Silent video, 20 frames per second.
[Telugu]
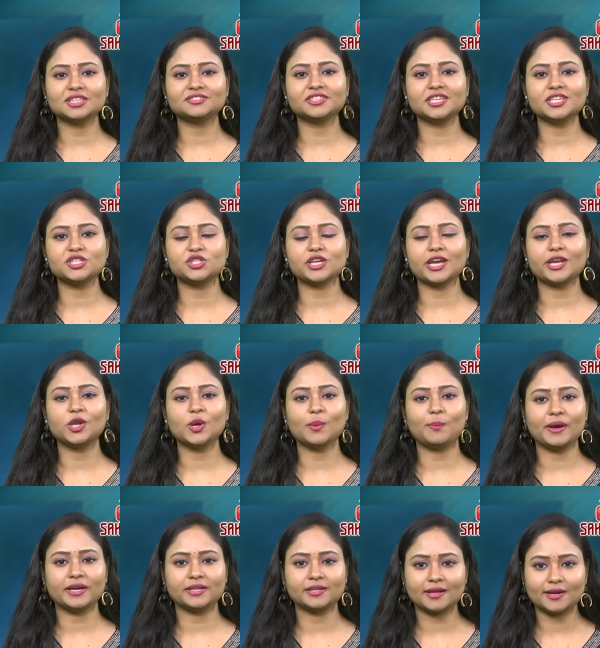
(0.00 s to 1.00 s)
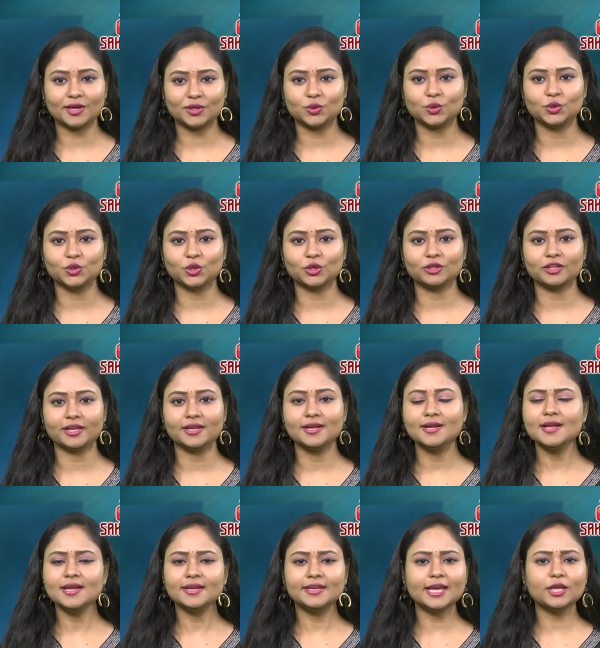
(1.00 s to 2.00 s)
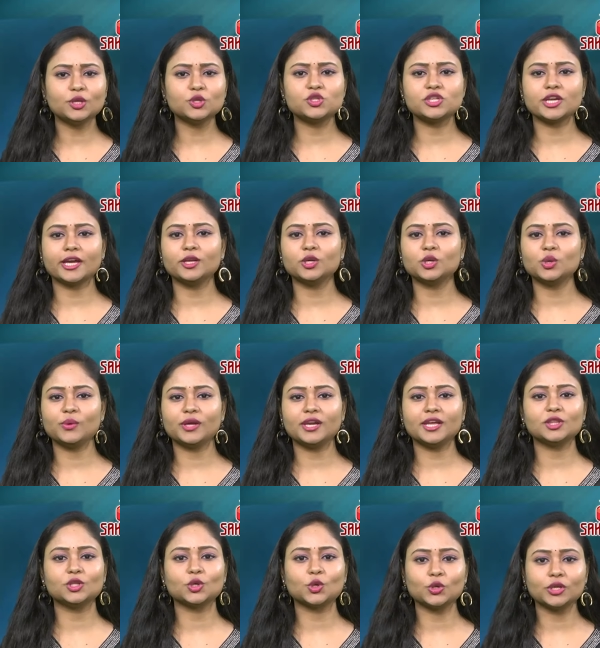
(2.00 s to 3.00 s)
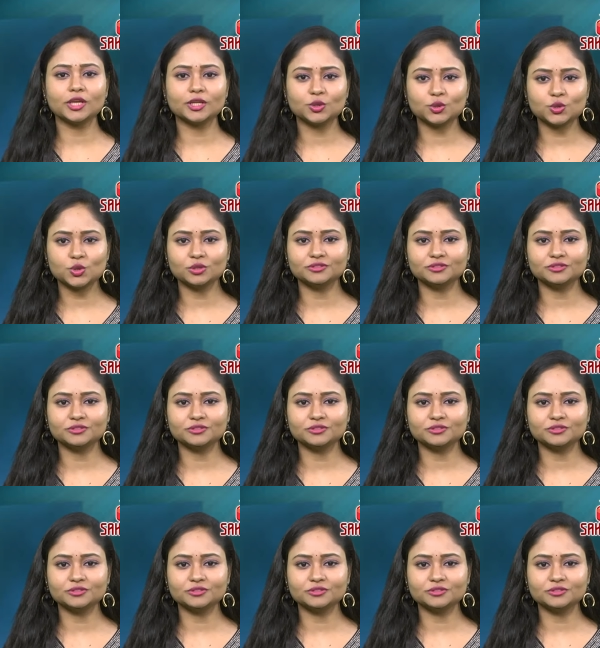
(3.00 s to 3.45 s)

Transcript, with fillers: చేసి జైల్లో పెట్టాలనుకుంటోంది నేను జైలుకు వెళ్లేందుకు ఎదురు